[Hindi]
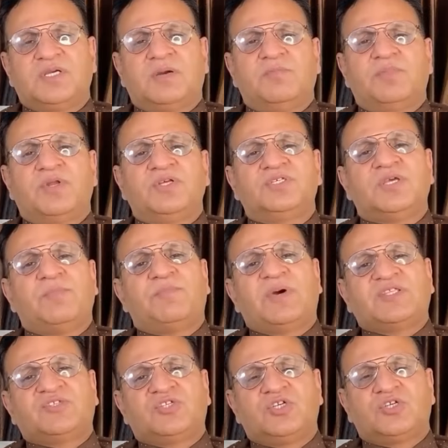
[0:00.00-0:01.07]
कंपनी से
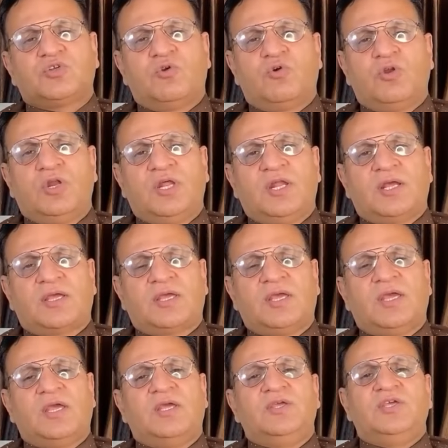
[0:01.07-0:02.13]
25 लोन ले रखे
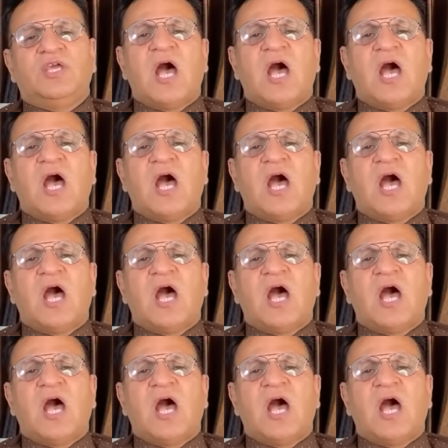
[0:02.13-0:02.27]
हैं